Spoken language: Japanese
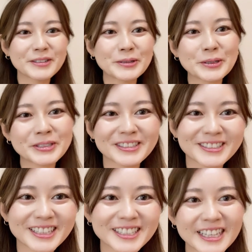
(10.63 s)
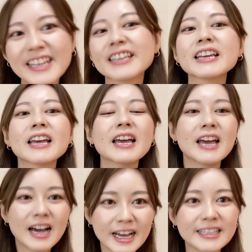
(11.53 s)
ご了承ください
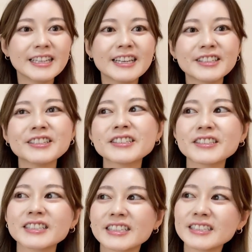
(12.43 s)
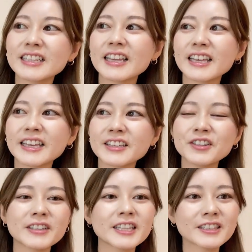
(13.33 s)
はいということでですね、えー、
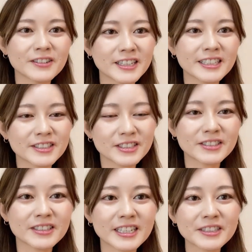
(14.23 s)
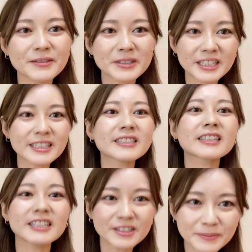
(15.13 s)
今日は何のお話をしようかなと思ったんです
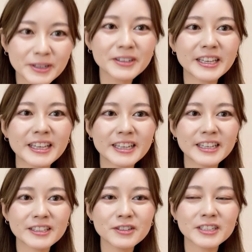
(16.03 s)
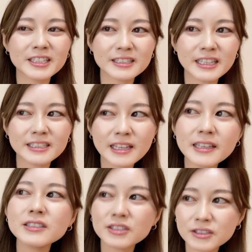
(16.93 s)
けれども、えー、今日はですね
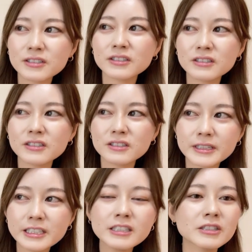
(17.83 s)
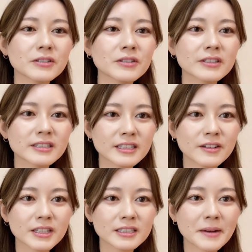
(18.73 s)
先週院長ですね
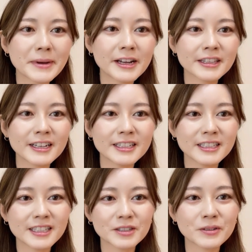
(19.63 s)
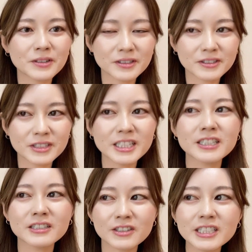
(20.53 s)
私が前働いていたところの
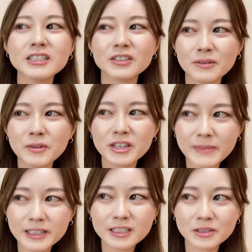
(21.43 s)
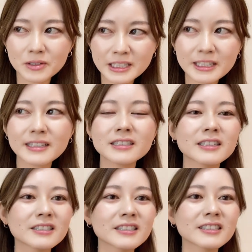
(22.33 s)
クリニックの院長も今院長引退し
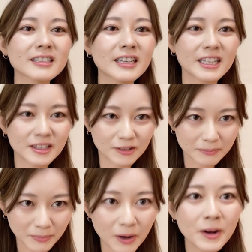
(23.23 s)
てるんですけれども